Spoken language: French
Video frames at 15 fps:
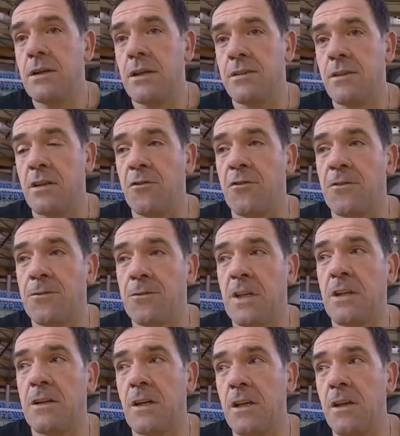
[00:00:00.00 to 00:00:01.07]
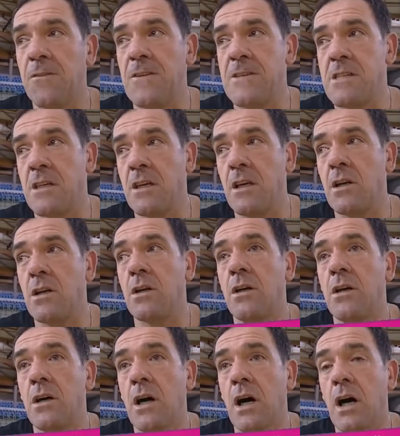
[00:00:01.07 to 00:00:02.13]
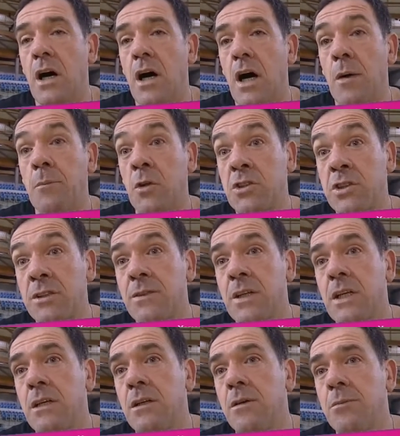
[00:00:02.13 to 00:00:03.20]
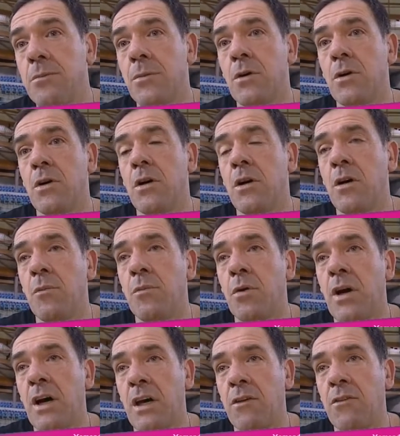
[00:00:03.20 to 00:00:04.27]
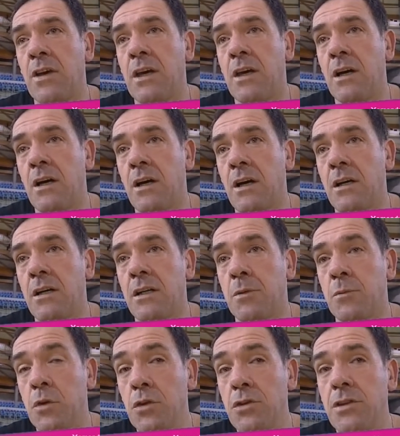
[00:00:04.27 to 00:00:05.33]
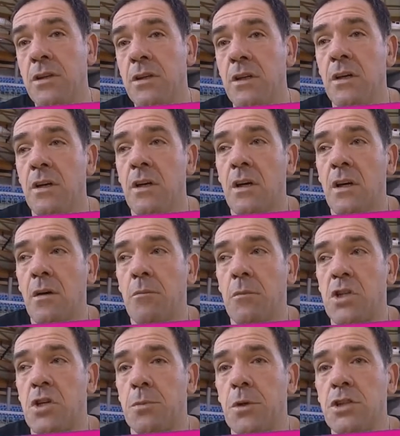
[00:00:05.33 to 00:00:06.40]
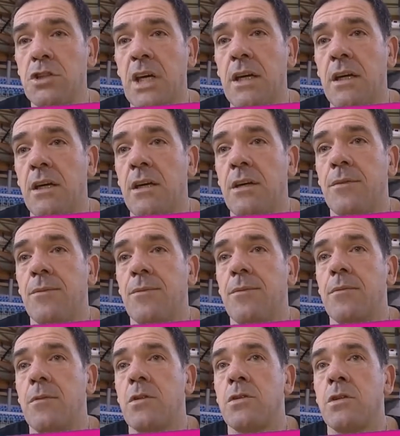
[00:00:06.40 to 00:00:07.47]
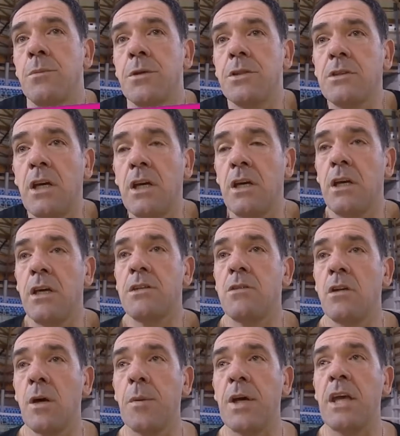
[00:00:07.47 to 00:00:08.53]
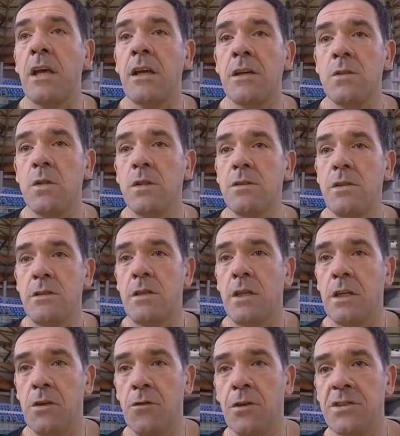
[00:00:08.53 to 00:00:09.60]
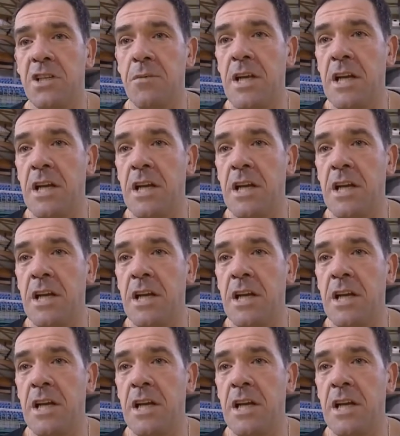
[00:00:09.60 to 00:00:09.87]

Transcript: que c'était très difficile euh, à, motiver pour, arriver à les buts. Mais je pense qu'ils en ont appris quelque chose, c'est qu'il ne faut jamais